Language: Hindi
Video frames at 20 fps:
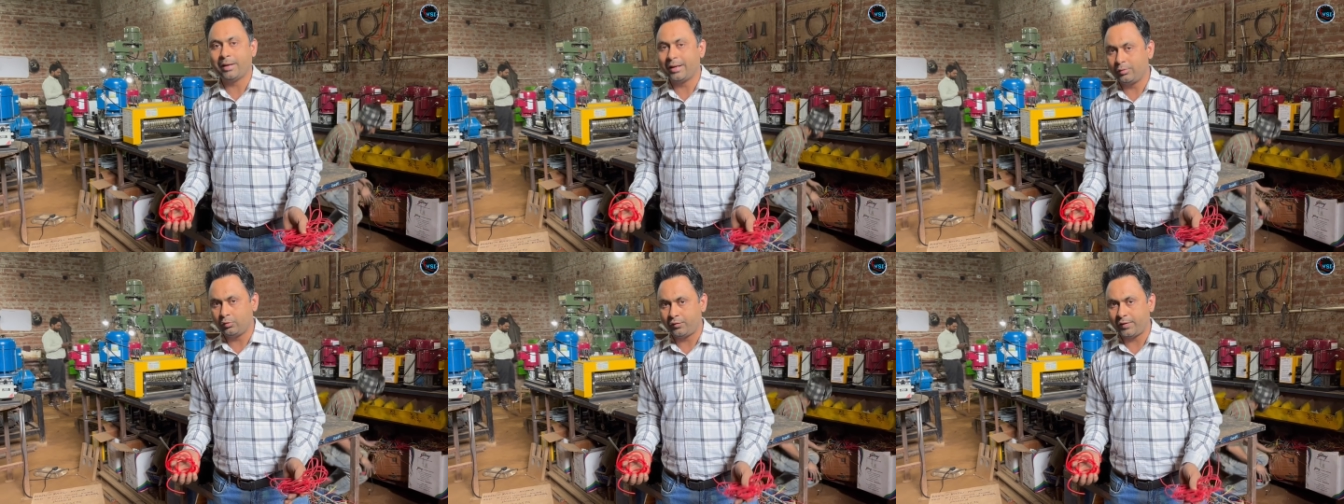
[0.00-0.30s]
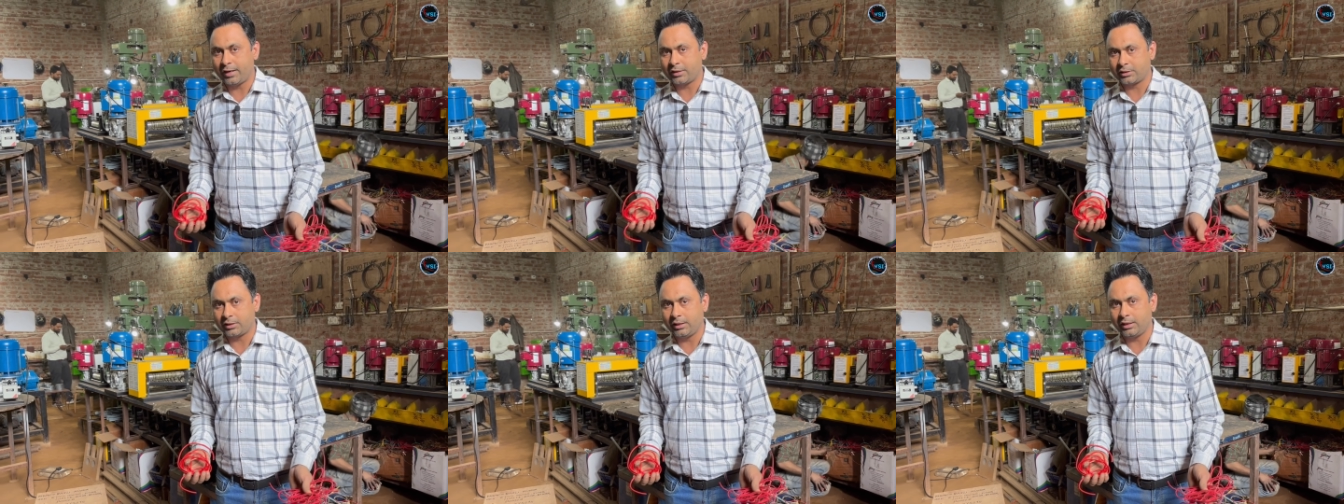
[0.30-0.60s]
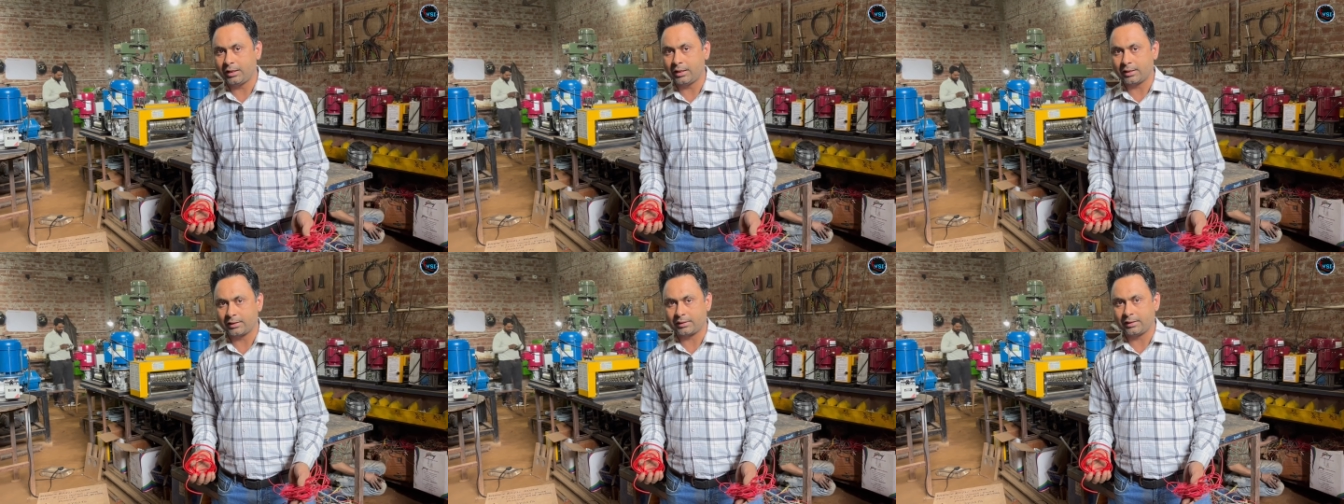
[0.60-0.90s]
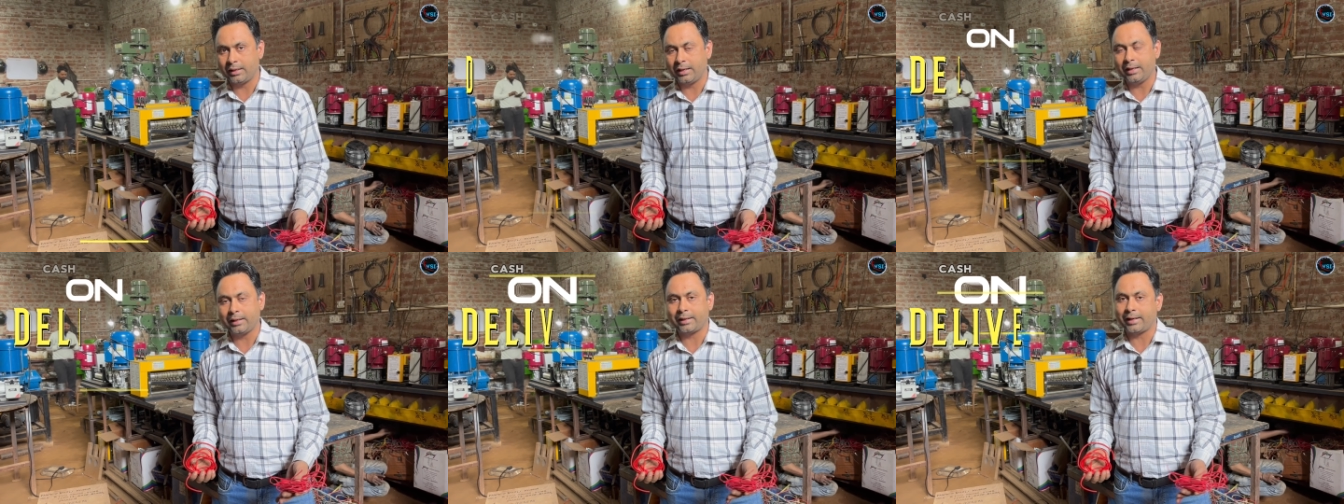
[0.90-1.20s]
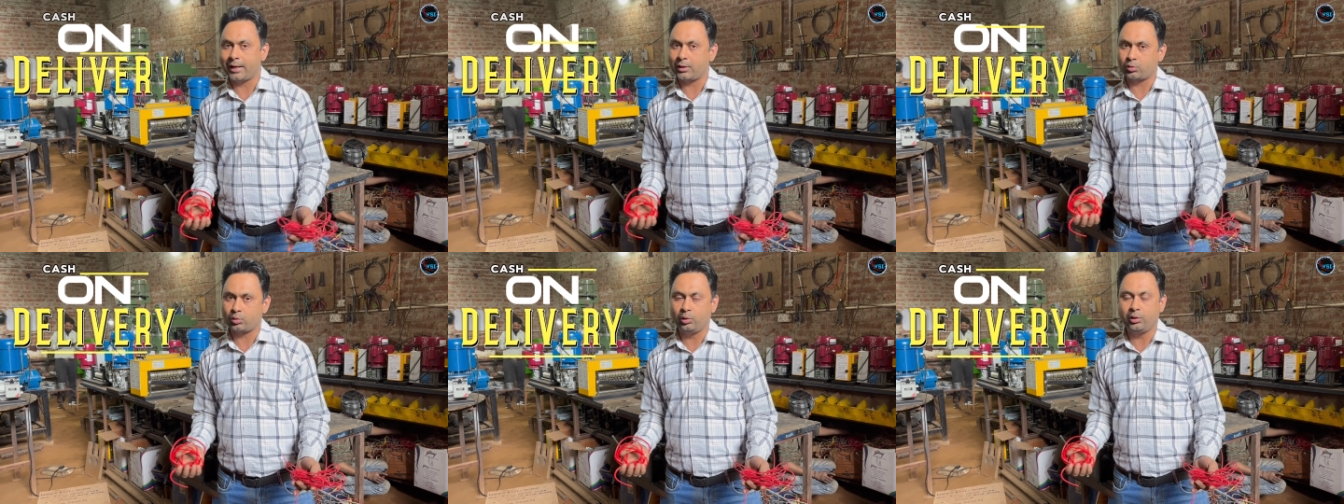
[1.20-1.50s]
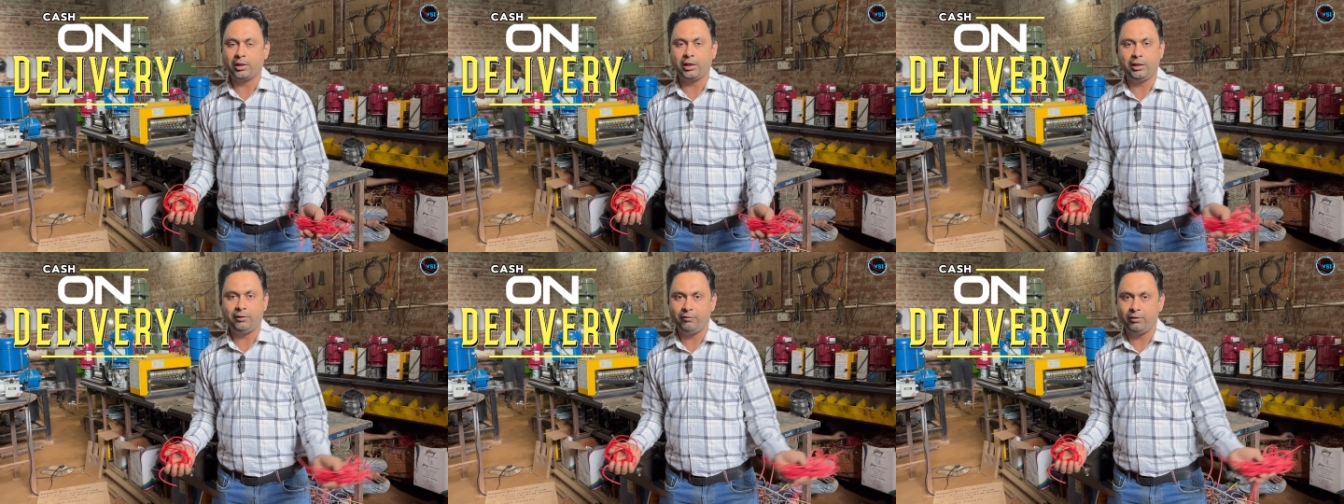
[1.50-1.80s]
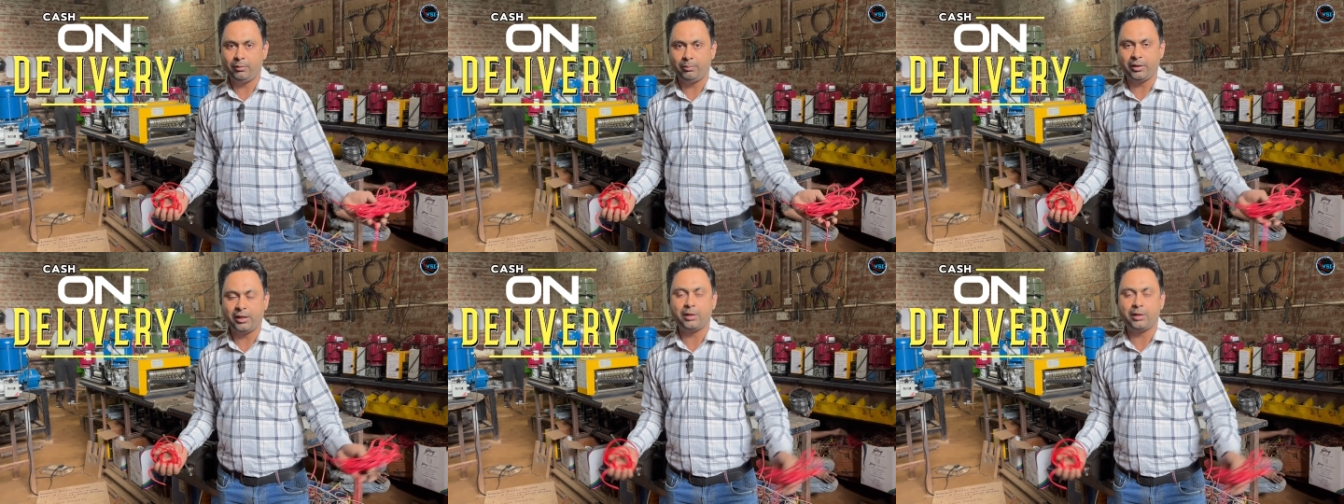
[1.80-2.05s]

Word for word: मैन्युफैक्चरिंग करते हैं कैश ऑन डिलीवरी